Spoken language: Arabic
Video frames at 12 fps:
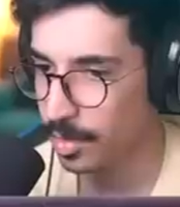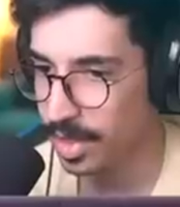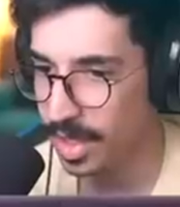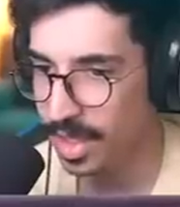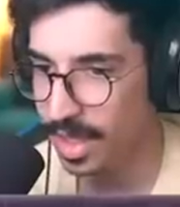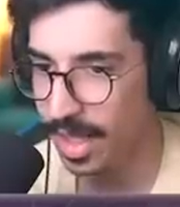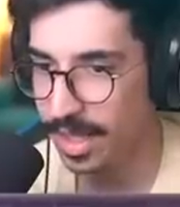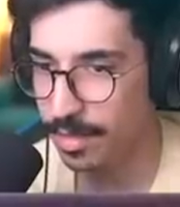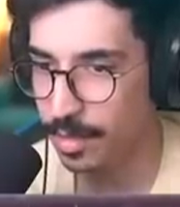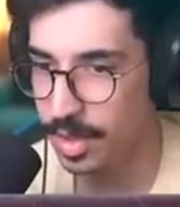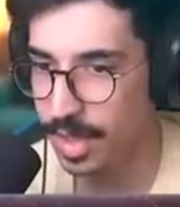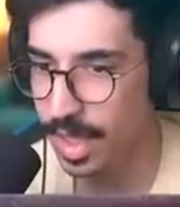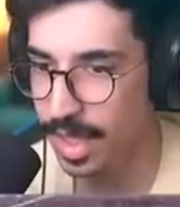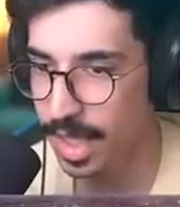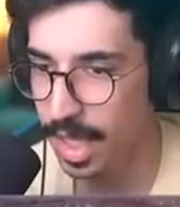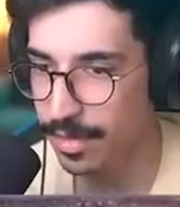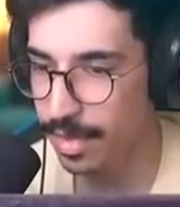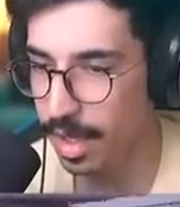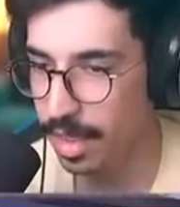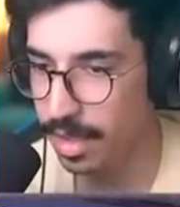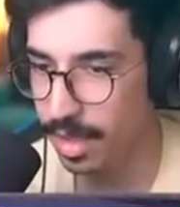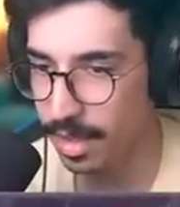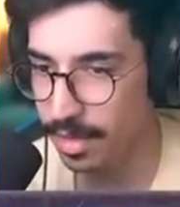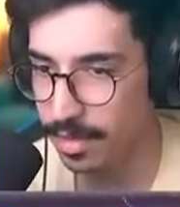مستحيل هدف مستحيل اعرف
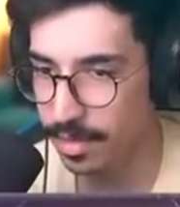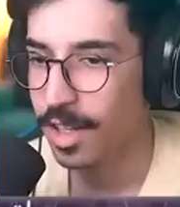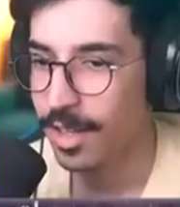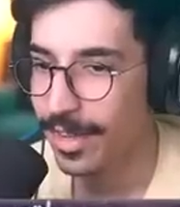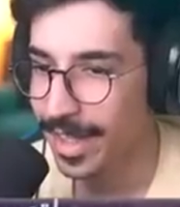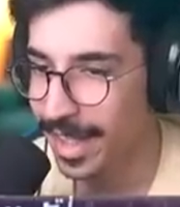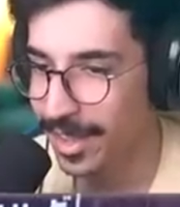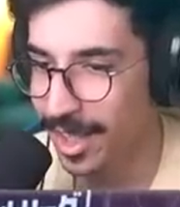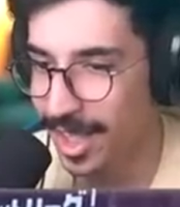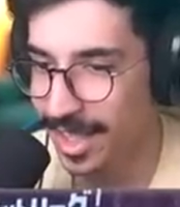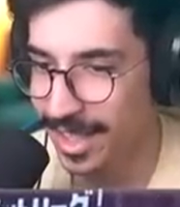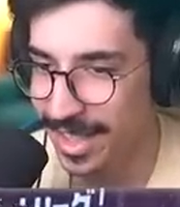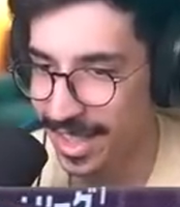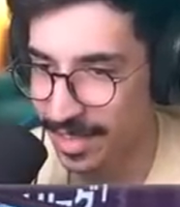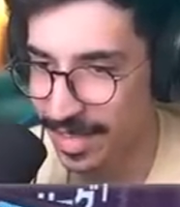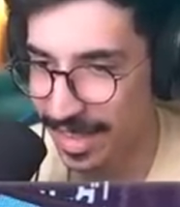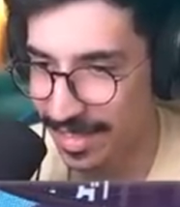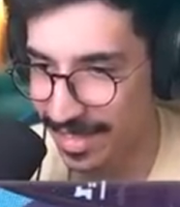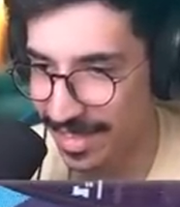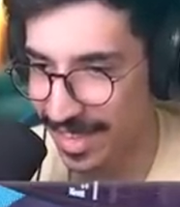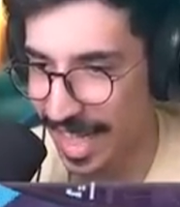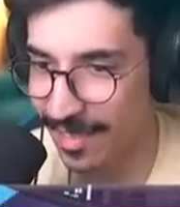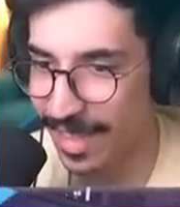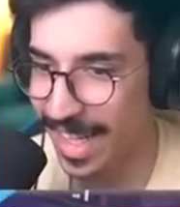حظي انا الفرق واحد يا شباب
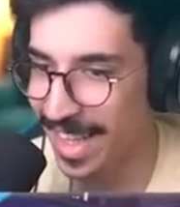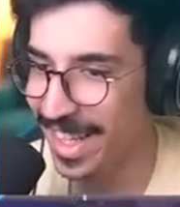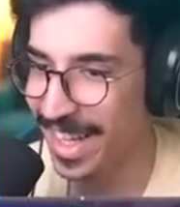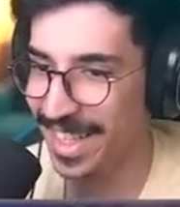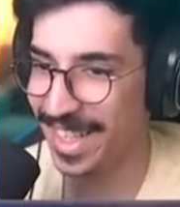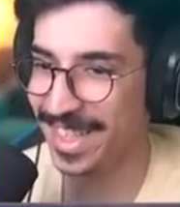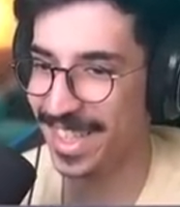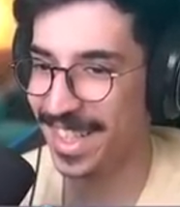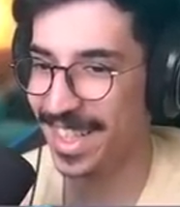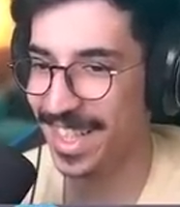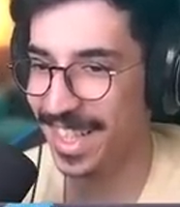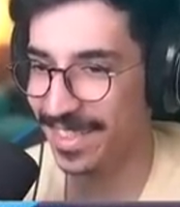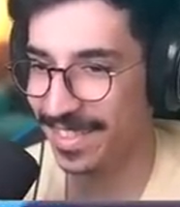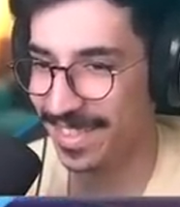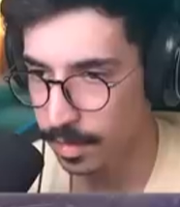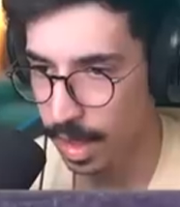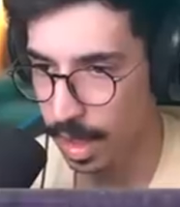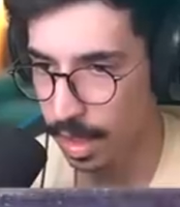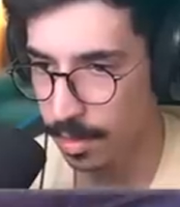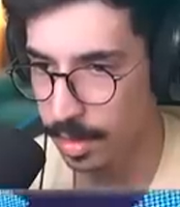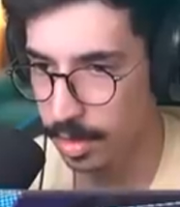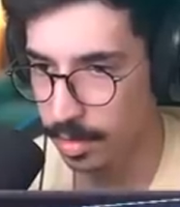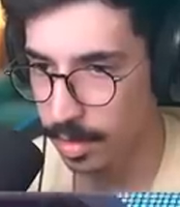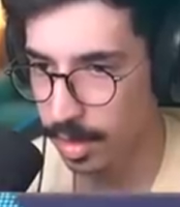والله ما له داعي نخسر ذا الجيم لا لا لا
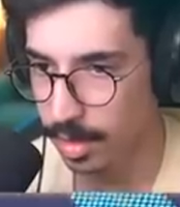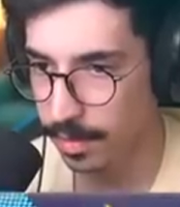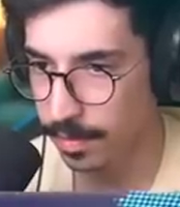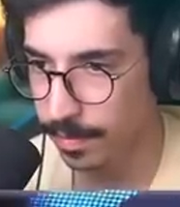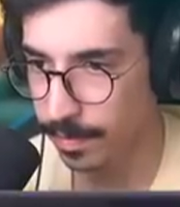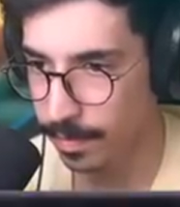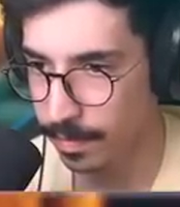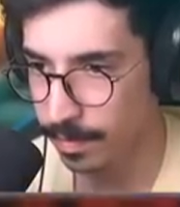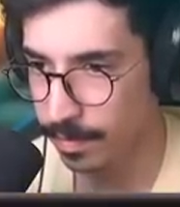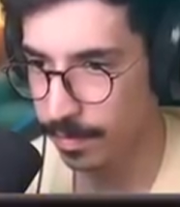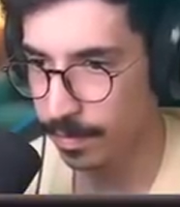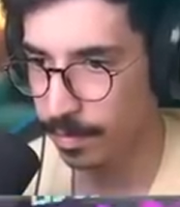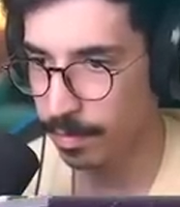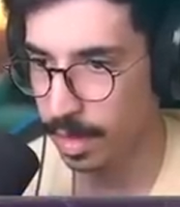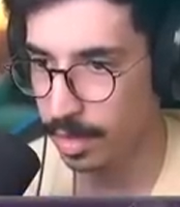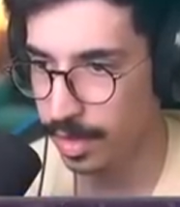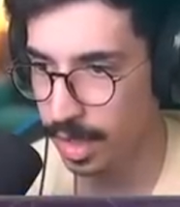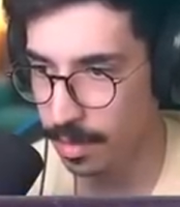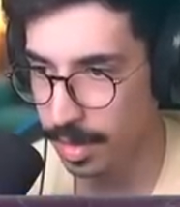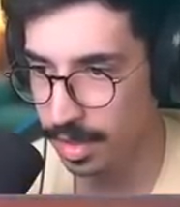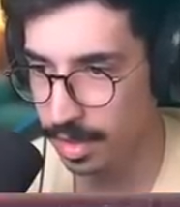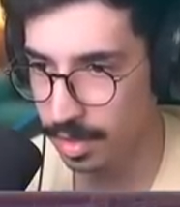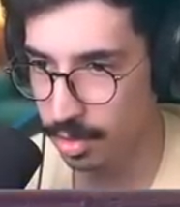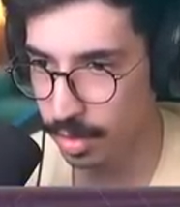بسلمك ما اشوف شيء
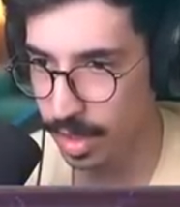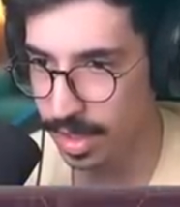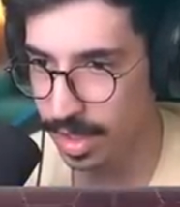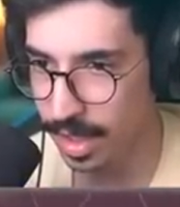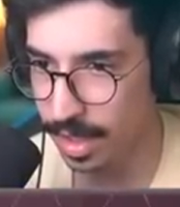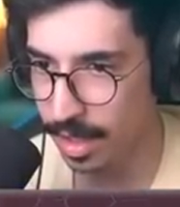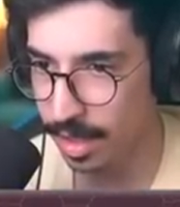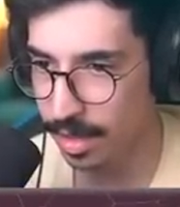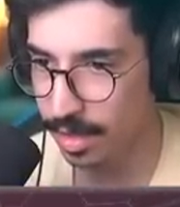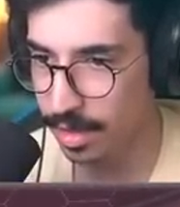بس شوت اي شيء كذا